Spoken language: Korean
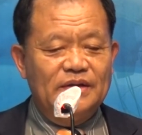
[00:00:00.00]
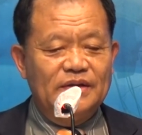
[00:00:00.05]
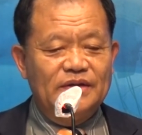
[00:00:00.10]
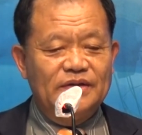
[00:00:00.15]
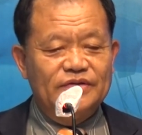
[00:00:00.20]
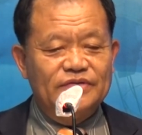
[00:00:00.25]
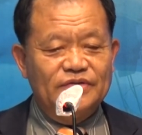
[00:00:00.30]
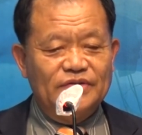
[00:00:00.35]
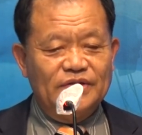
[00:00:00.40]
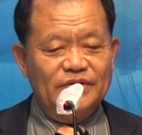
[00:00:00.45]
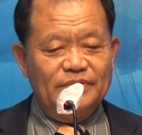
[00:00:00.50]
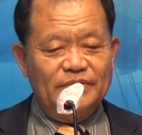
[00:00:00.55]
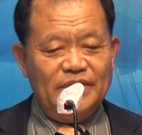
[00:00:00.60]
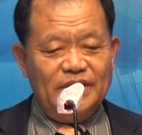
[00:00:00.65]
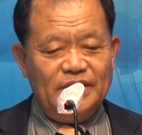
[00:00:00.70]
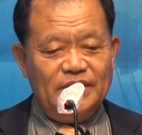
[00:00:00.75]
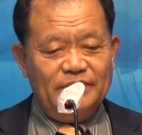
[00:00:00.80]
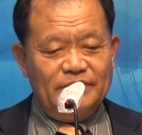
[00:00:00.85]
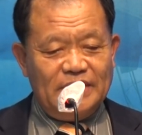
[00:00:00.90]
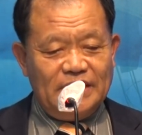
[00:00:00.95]

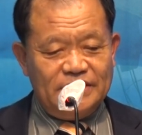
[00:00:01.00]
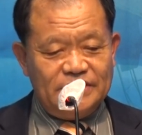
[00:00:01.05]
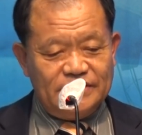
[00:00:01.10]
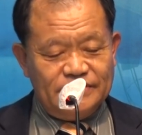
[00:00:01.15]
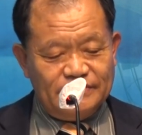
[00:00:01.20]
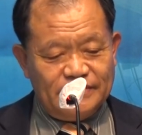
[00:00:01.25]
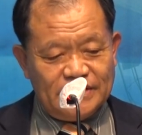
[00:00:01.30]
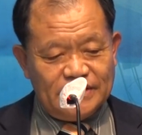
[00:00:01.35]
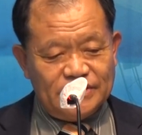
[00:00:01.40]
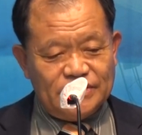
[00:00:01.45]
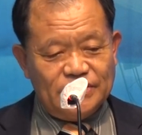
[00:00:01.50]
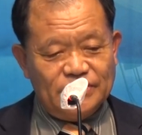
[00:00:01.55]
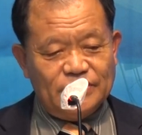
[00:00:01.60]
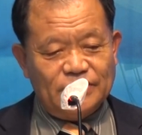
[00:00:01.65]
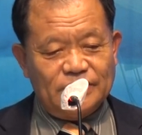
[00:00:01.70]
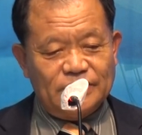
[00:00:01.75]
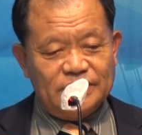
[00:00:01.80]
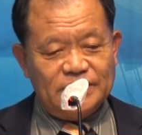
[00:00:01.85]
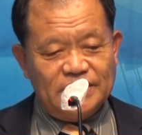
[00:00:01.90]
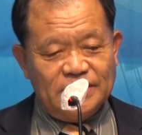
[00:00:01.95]
예수님이
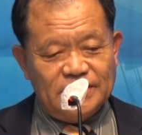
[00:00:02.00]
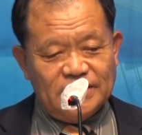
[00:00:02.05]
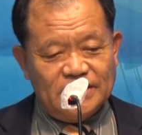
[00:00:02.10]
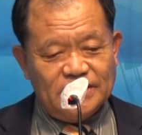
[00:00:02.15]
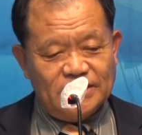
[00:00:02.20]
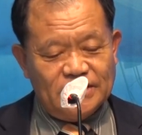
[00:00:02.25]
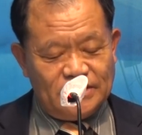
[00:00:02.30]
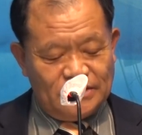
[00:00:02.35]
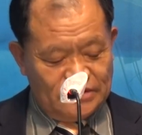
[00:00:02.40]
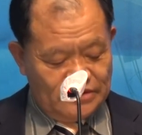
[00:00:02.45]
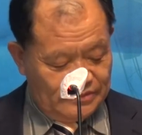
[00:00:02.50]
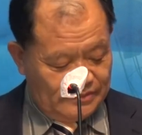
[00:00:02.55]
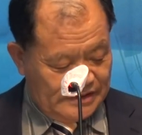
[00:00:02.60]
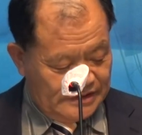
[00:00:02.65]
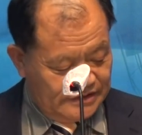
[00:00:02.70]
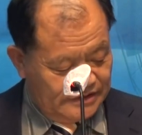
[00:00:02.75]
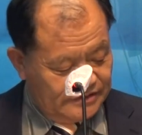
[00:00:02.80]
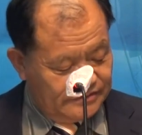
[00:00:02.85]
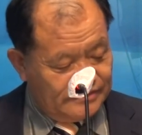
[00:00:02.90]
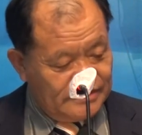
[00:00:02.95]
말씀하시고 제자들도
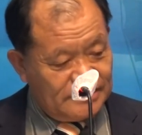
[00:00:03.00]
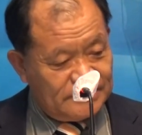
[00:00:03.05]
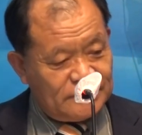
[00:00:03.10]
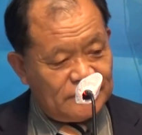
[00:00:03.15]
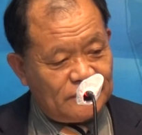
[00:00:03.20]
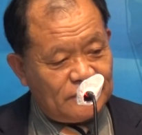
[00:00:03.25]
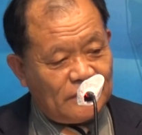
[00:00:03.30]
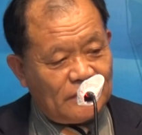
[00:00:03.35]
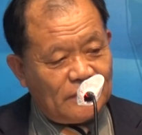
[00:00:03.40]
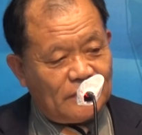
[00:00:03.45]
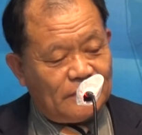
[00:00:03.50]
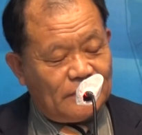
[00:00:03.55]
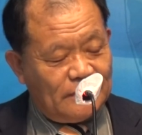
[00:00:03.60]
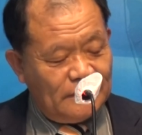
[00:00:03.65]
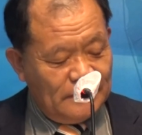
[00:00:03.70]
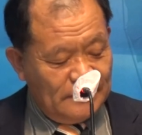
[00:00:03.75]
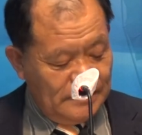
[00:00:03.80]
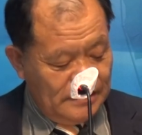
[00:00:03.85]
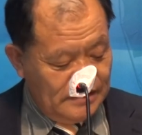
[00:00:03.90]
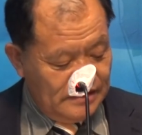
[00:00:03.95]

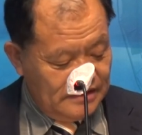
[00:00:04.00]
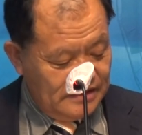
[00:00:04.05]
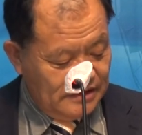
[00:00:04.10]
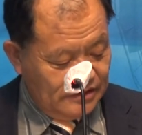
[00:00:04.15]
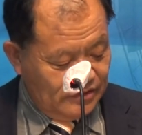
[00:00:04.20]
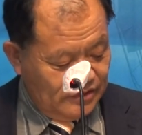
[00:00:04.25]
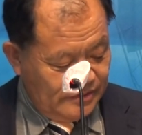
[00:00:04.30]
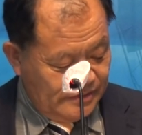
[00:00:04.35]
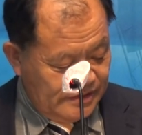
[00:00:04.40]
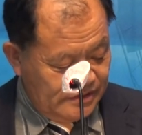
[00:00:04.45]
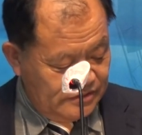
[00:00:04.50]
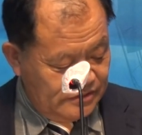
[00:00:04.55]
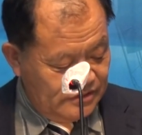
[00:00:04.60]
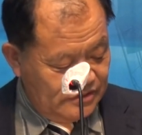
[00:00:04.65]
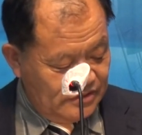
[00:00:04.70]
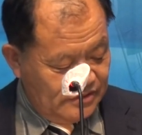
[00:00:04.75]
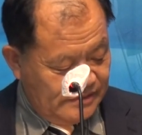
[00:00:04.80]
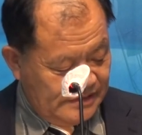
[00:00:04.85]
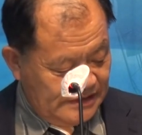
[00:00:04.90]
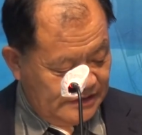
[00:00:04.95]
말씀하시고 사도
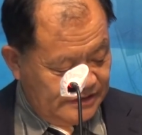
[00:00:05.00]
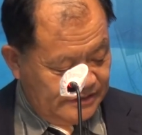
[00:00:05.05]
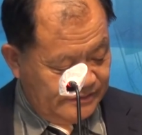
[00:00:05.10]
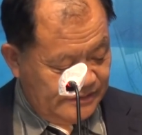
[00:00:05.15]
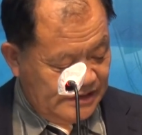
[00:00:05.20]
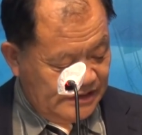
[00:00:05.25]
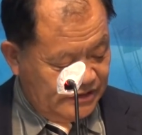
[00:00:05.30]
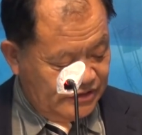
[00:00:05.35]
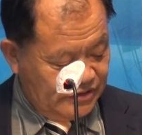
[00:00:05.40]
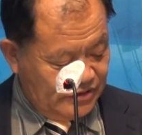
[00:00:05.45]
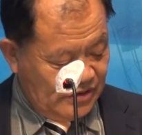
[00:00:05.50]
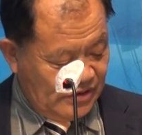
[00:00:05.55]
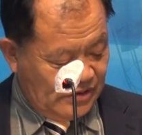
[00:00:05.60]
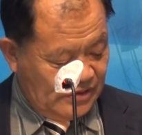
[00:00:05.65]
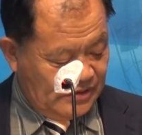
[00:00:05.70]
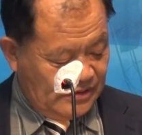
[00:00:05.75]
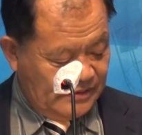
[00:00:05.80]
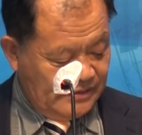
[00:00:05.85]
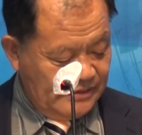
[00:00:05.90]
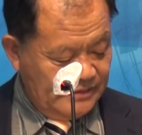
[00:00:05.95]
바울도
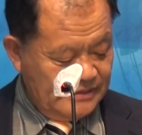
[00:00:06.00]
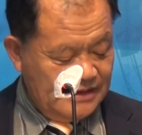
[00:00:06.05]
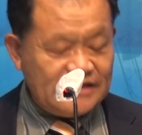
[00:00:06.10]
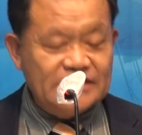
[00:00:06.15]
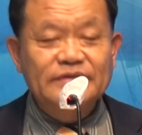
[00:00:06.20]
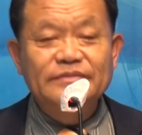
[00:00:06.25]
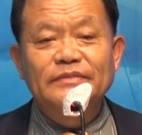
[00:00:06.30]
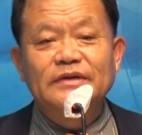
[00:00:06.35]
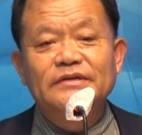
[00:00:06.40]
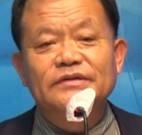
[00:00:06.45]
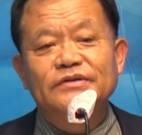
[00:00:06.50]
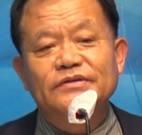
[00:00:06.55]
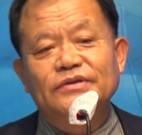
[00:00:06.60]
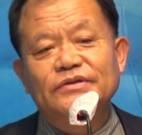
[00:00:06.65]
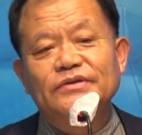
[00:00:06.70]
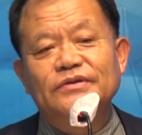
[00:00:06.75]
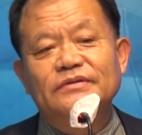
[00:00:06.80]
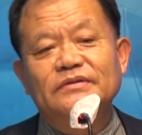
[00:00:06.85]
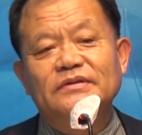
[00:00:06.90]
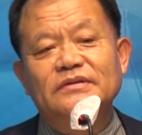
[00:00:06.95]
말씀하시고
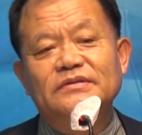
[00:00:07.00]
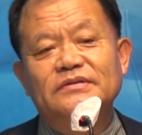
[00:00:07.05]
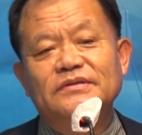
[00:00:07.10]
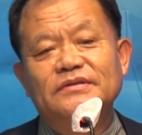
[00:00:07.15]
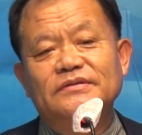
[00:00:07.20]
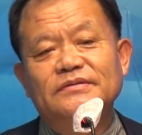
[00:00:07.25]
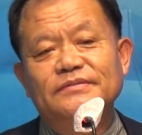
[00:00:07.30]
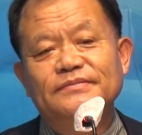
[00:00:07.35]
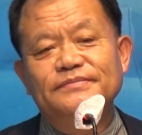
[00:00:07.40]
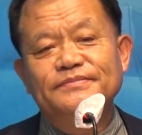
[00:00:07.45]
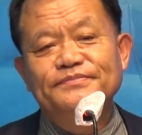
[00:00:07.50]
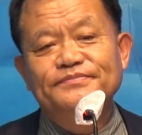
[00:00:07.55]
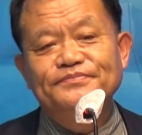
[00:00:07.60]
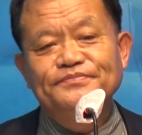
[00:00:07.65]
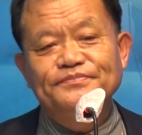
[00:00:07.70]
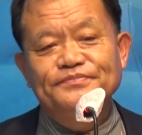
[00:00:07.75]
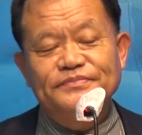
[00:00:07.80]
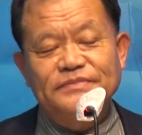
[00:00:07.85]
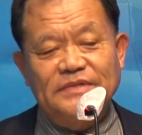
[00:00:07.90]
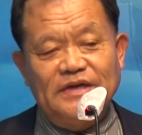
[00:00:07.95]
말씀하셨죠. 그렇죠
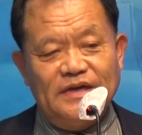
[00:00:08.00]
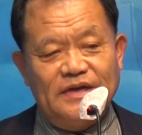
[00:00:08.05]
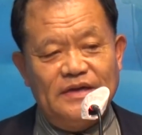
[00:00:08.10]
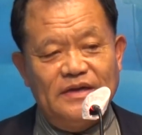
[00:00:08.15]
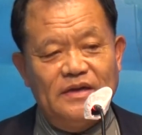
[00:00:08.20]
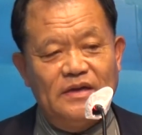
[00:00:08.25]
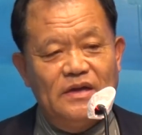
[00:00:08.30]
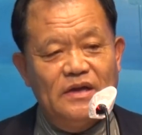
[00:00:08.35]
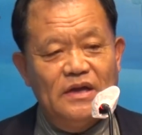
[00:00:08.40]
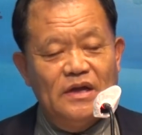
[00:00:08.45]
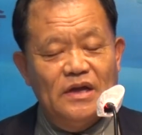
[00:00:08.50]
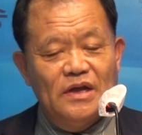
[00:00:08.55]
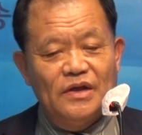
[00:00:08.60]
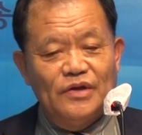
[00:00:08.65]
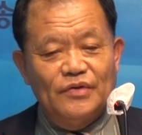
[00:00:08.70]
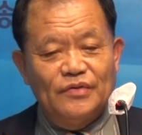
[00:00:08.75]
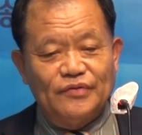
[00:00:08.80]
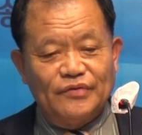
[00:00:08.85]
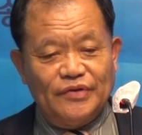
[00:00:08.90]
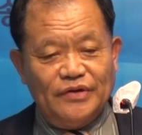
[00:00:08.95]
네.
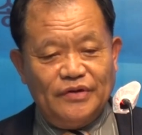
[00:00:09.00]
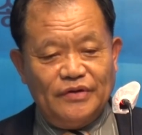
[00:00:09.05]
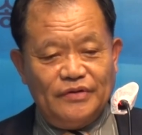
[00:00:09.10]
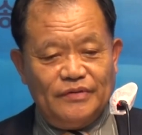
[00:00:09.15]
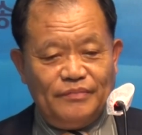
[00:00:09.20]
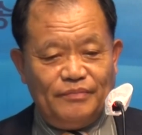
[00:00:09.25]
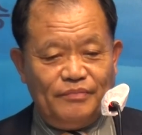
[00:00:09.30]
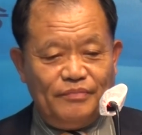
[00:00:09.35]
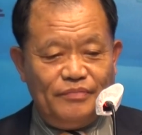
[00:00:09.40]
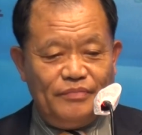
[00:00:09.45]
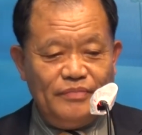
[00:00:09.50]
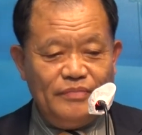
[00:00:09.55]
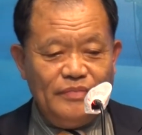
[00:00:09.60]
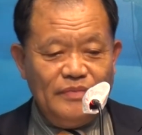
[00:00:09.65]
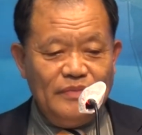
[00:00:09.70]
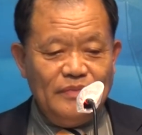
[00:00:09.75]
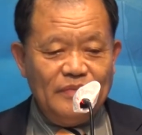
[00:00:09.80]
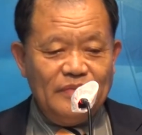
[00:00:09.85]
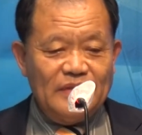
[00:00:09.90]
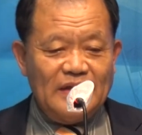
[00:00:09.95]
우리는
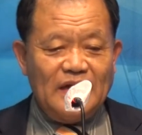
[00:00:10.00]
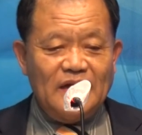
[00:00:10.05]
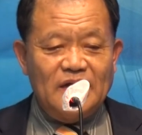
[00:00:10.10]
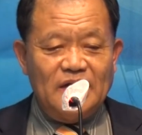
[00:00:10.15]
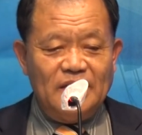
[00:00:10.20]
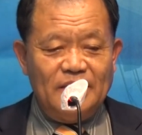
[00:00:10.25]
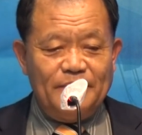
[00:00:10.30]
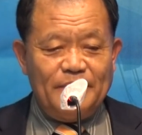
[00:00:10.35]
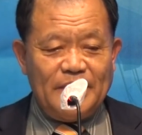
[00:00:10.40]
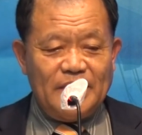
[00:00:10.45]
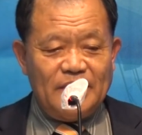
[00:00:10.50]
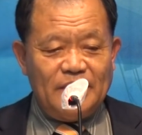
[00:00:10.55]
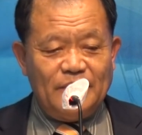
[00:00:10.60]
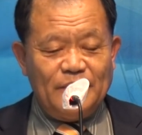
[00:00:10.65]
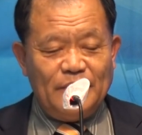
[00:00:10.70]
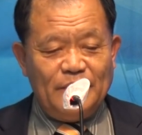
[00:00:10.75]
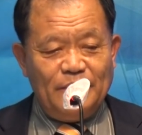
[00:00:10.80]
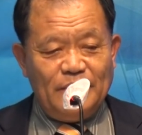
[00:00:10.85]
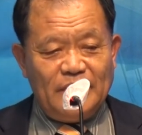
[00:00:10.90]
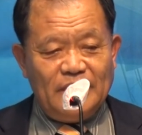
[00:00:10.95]
나를
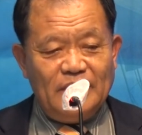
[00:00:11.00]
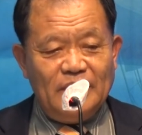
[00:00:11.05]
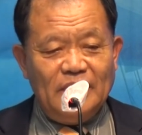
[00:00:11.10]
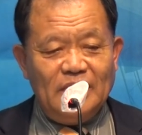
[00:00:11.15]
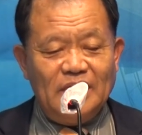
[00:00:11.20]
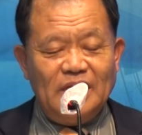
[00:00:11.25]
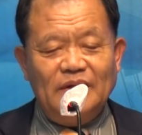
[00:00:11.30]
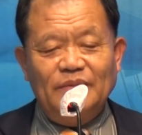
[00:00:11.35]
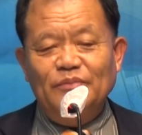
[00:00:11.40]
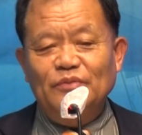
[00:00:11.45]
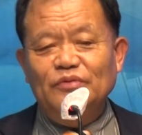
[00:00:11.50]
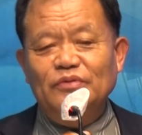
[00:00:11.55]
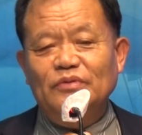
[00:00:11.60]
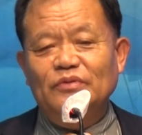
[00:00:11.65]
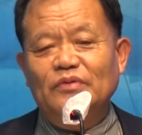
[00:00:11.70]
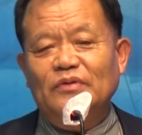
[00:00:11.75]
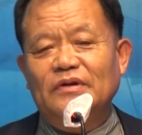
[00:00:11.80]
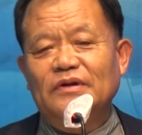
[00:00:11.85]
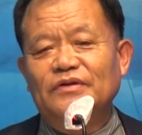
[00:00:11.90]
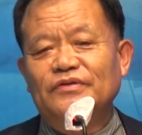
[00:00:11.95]
바라보면
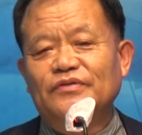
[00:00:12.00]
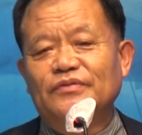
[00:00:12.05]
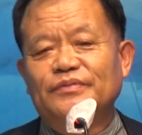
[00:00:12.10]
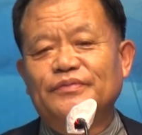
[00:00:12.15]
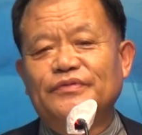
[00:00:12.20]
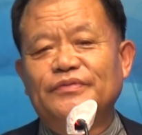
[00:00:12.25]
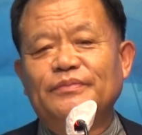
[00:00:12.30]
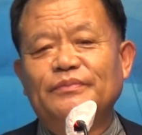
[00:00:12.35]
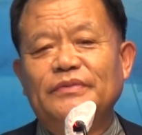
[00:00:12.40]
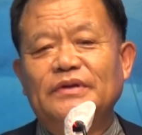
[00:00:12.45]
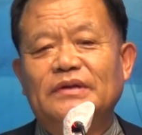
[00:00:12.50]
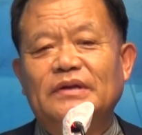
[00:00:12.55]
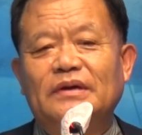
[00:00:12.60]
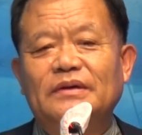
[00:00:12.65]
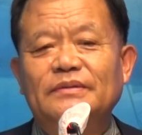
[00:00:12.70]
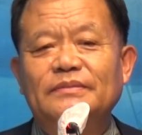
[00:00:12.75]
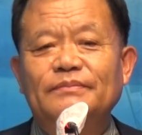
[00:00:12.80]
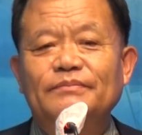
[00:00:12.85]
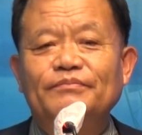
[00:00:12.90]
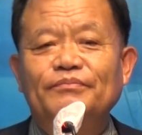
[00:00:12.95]
아무것도 할 수
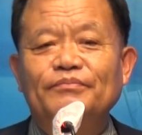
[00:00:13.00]
없습니다.